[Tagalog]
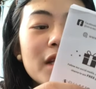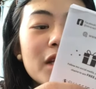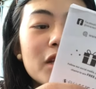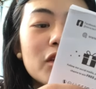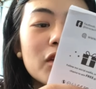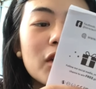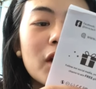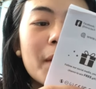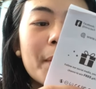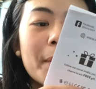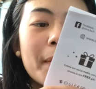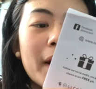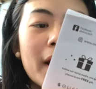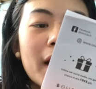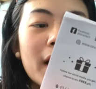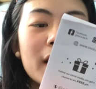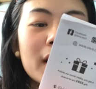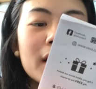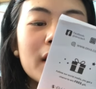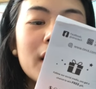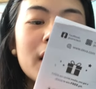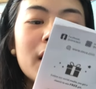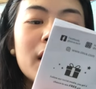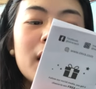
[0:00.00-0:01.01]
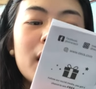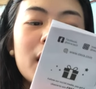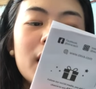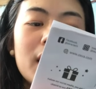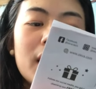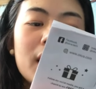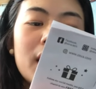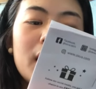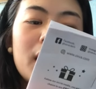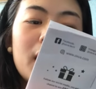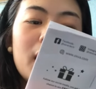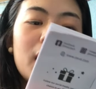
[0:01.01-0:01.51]
dito kapag
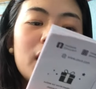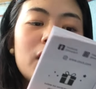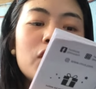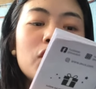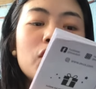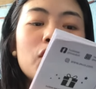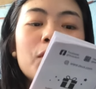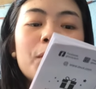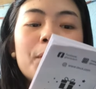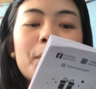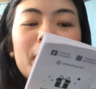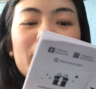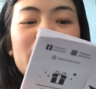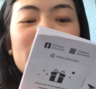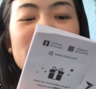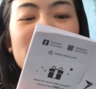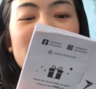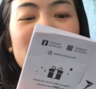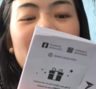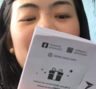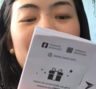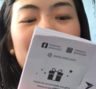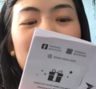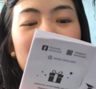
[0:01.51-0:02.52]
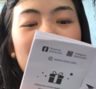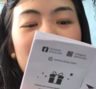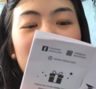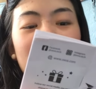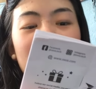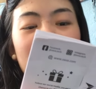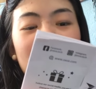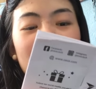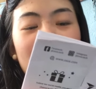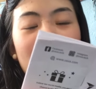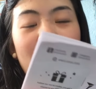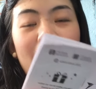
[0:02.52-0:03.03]
yung
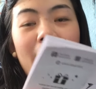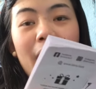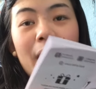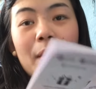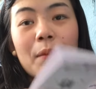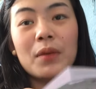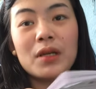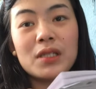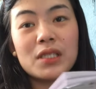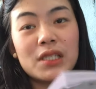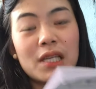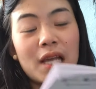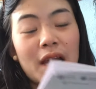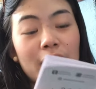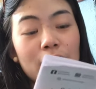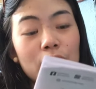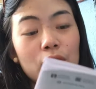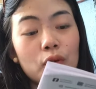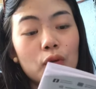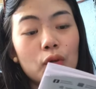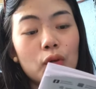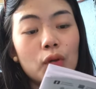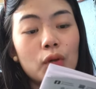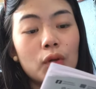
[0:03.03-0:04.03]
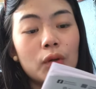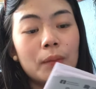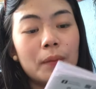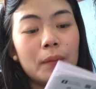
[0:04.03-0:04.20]
PCBA ay masyadong